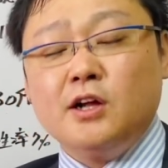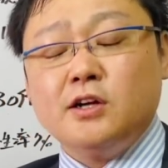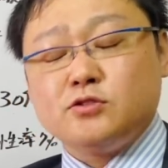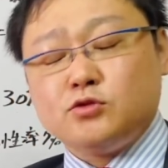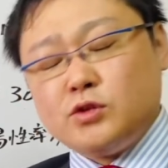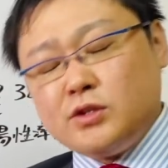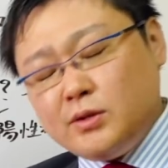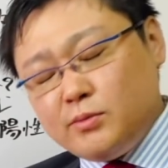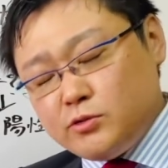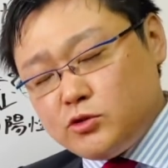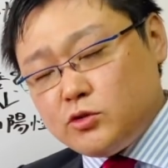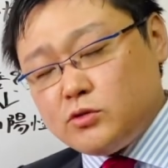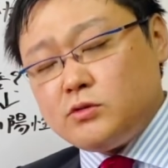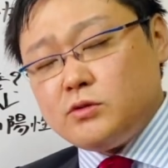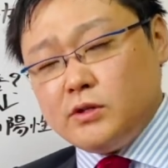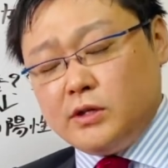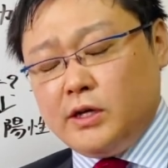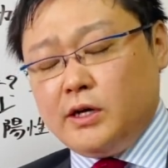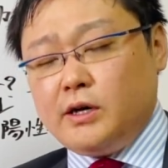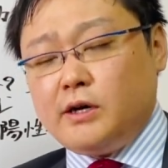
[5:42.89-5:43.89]
それでもちょっ
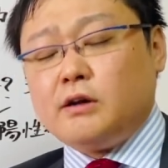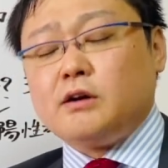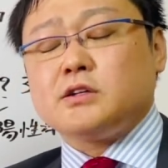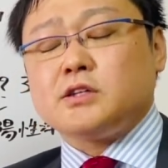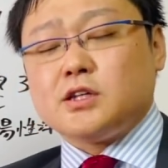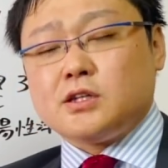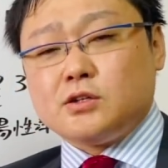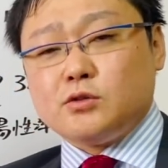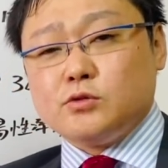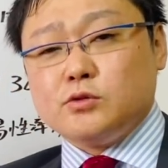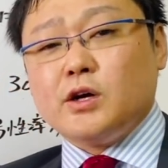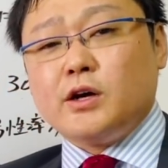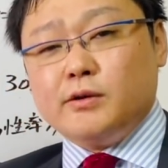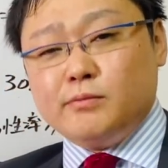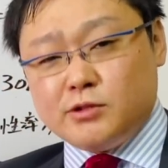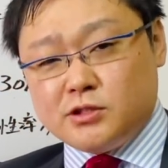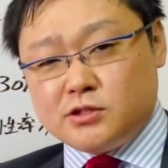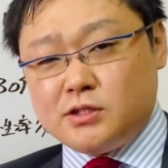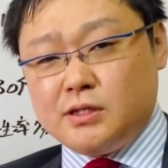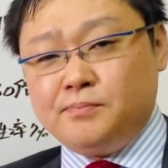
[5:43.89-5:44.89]
とね腹が立ったことはあり
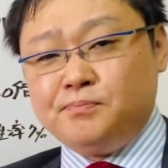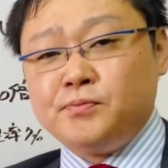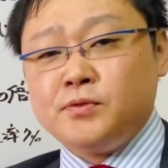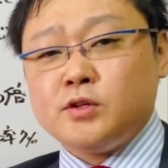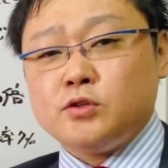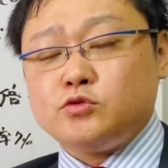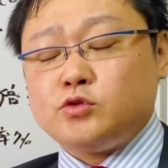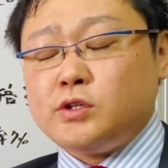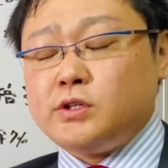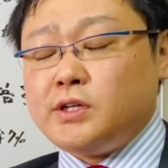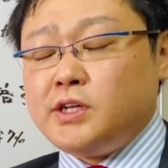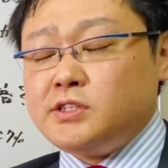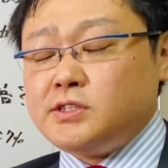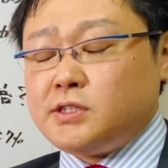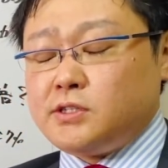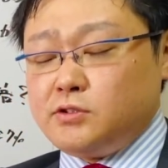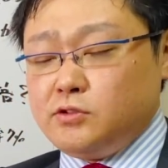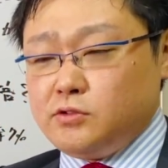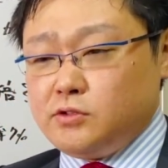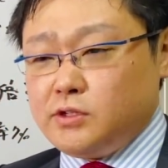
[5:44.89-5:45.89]
ましたそれはなぜ
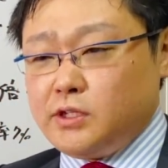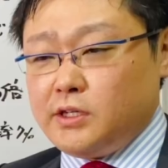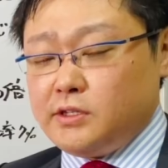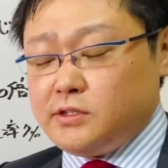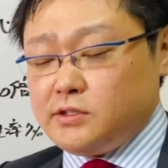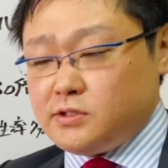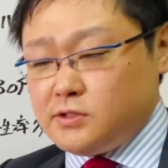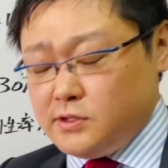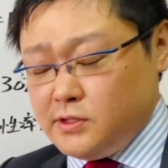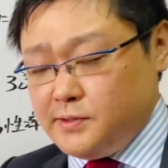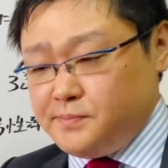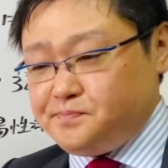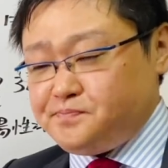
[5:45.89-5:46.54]
かと言ったらですね